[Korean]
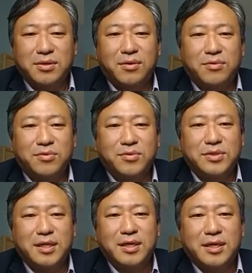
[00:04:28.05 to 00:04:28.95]
거하고도
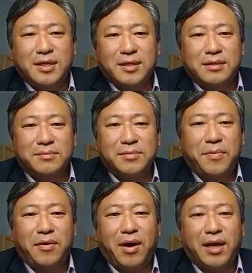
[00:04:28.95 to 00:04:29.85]
이제
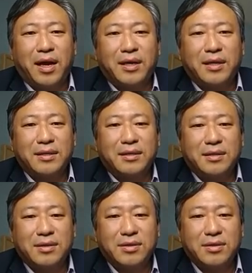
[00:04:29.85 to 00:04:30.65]
밀접한 관계가 있는